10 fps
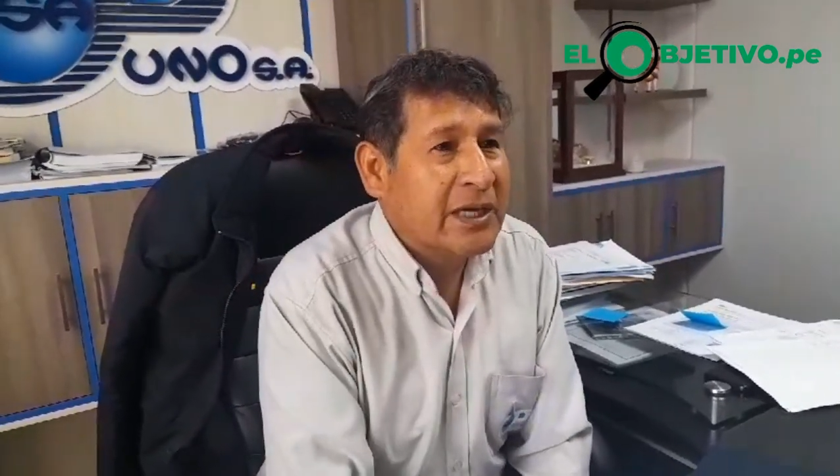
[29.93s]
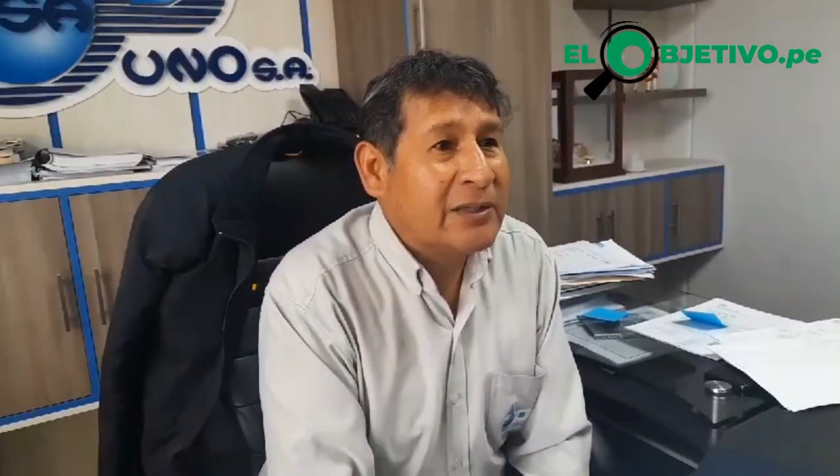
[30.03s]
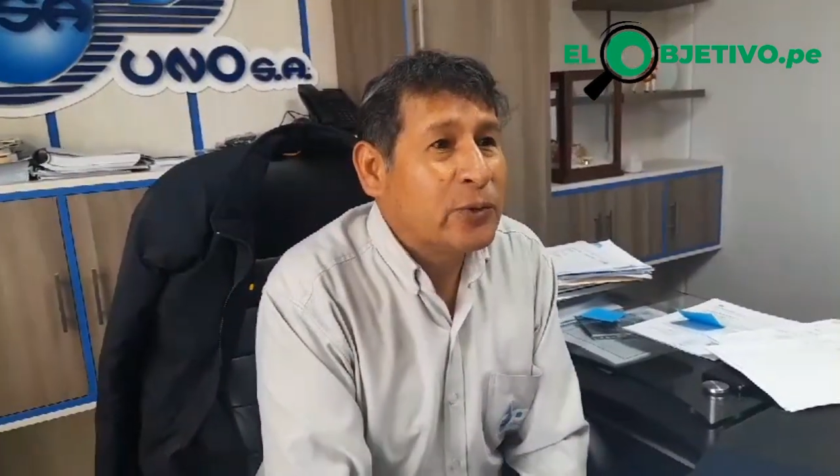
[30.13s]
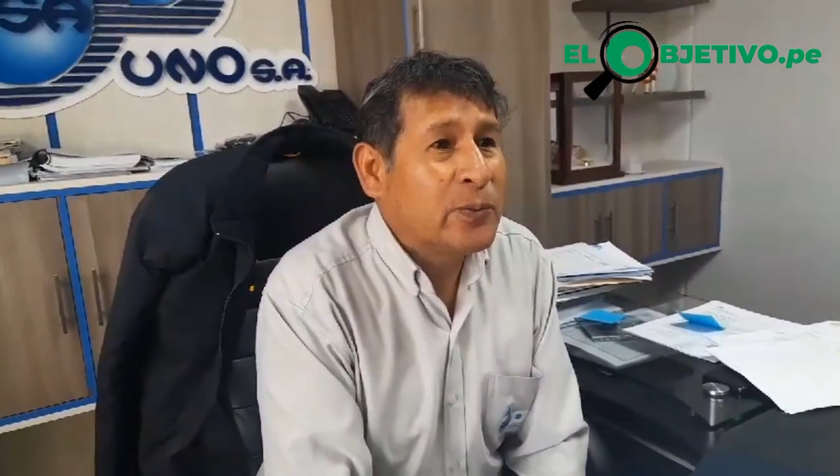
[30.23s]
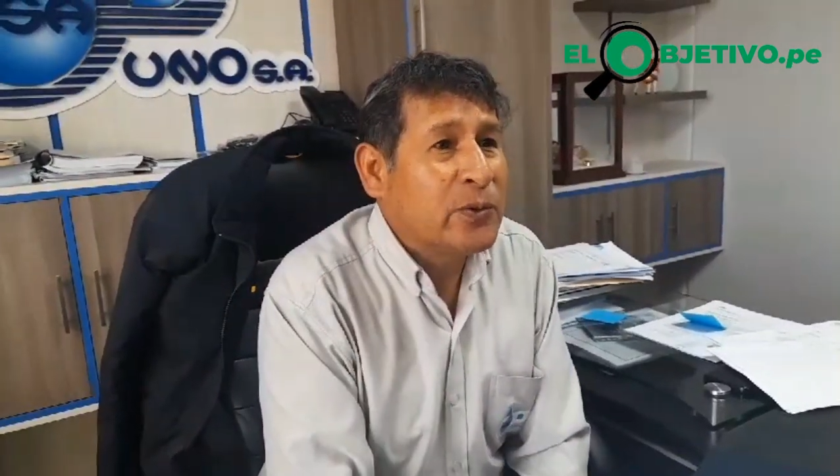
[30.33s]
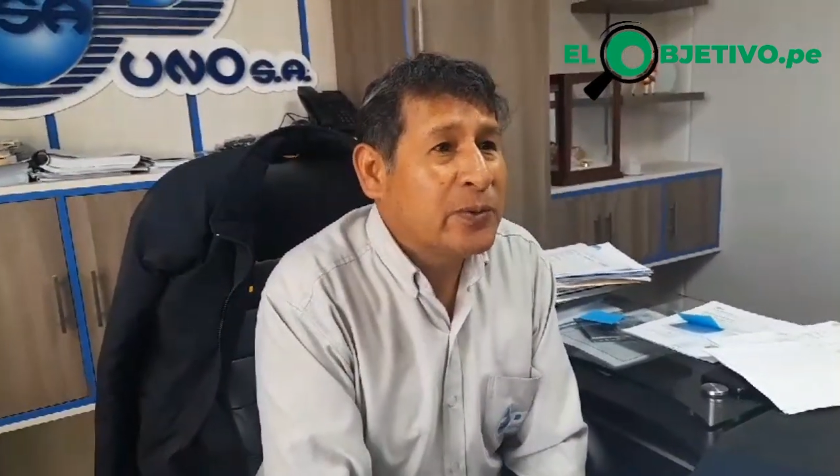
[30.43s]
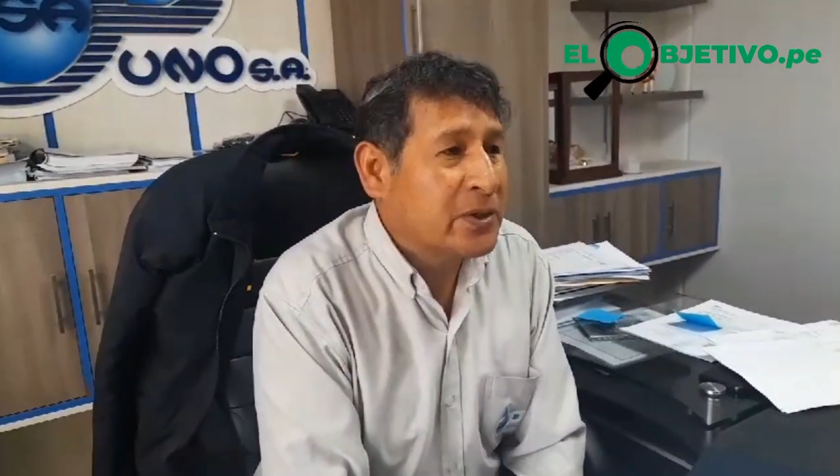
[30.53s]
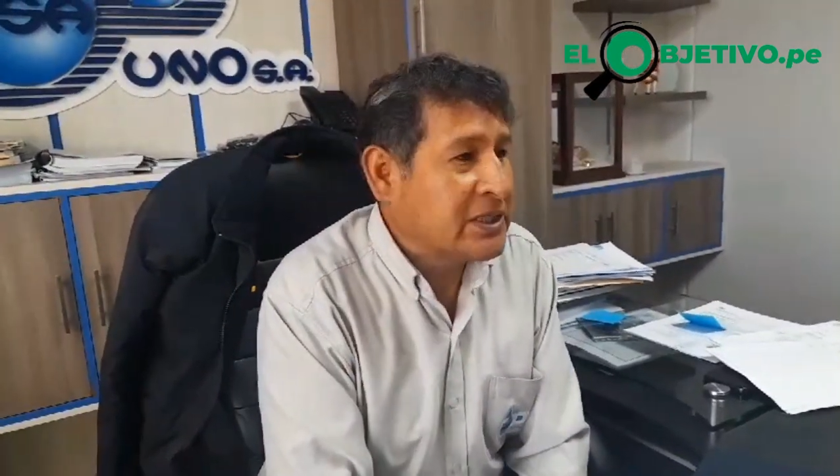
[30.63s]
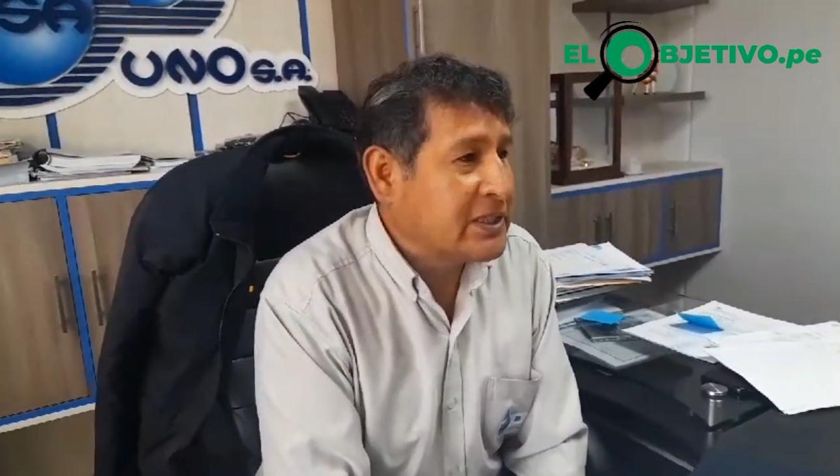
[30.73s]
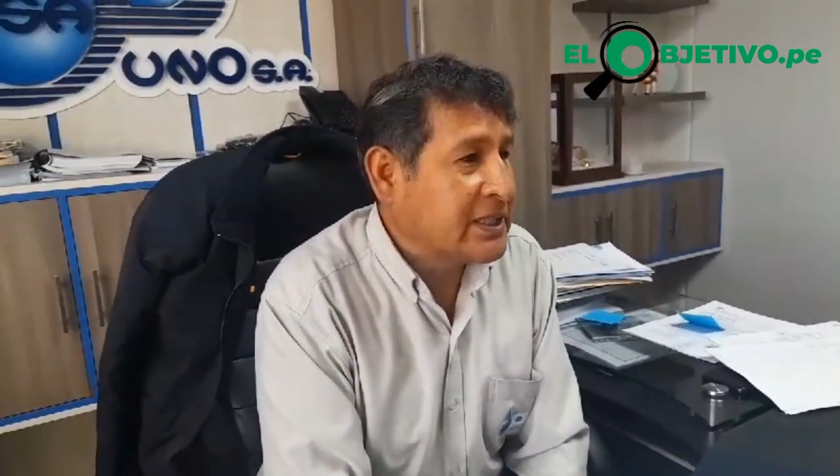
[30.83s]
Alto Puno,
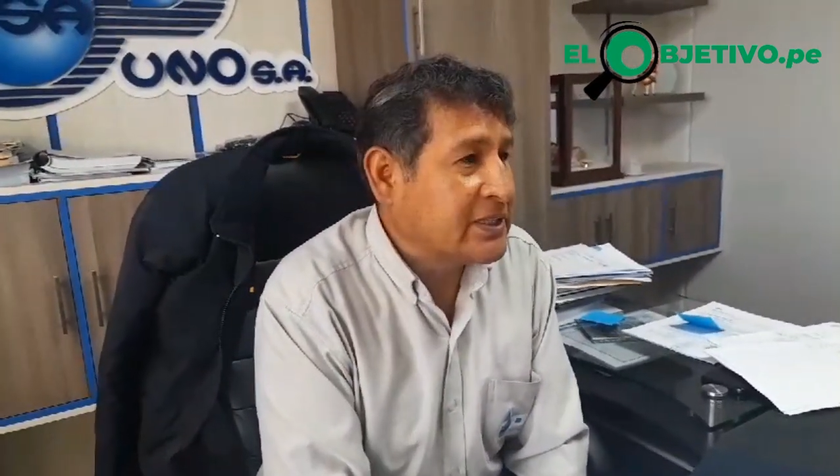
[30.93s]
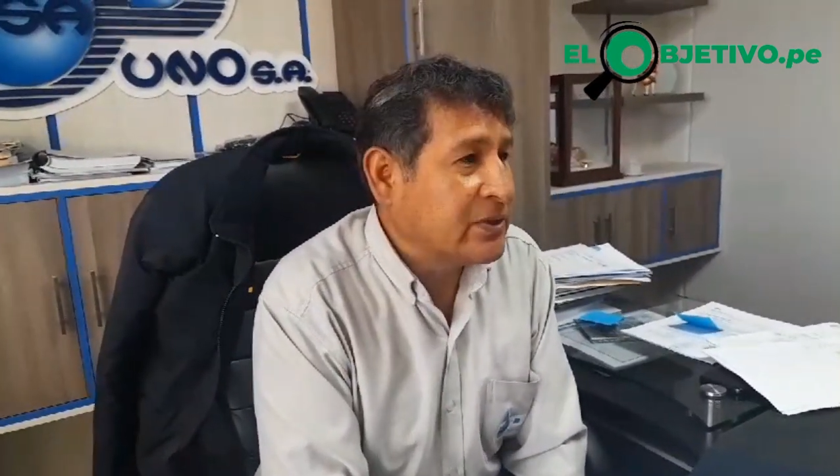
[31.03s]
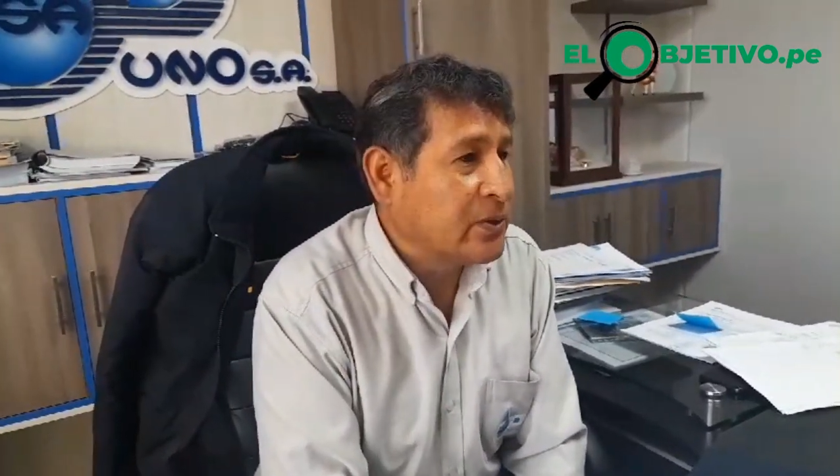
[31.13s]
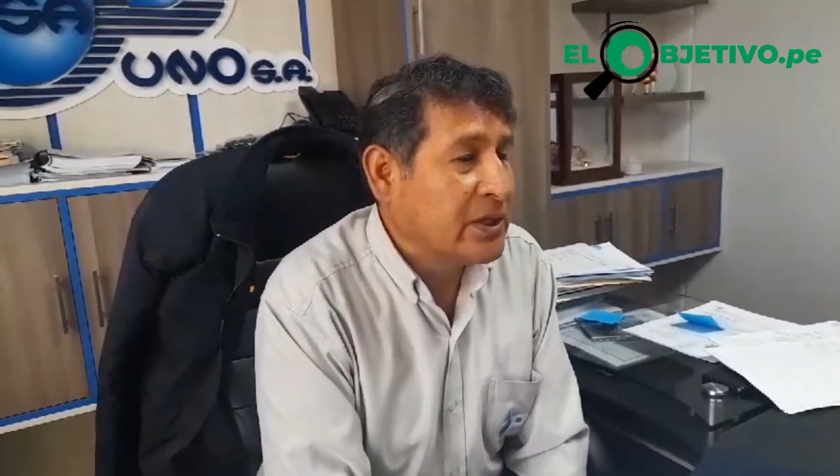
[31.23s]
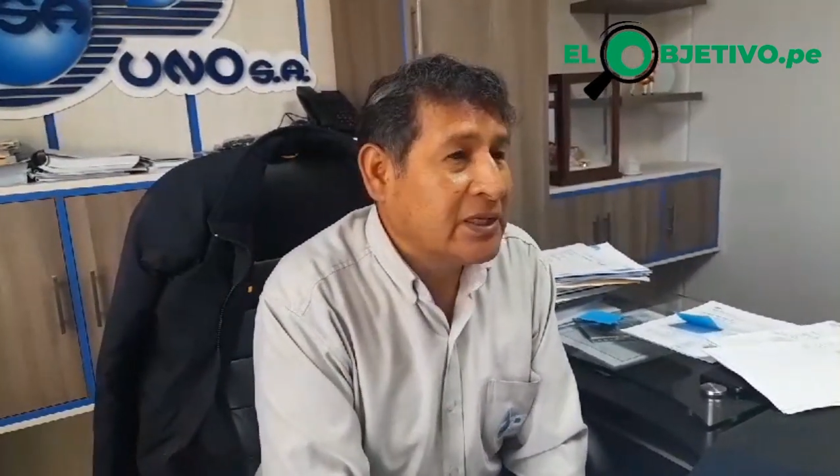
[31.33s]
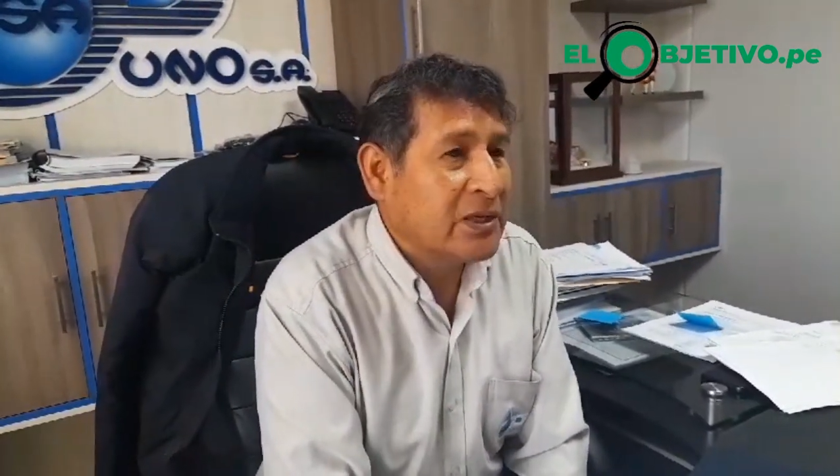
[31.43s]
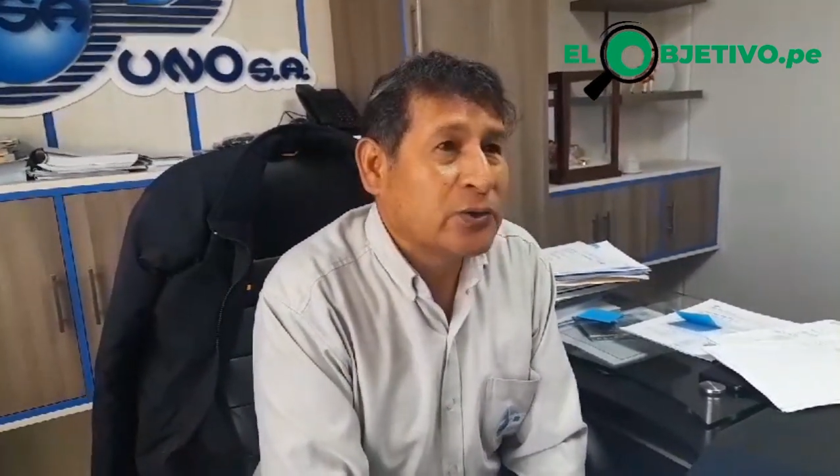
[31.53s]
porque se está haciendo el,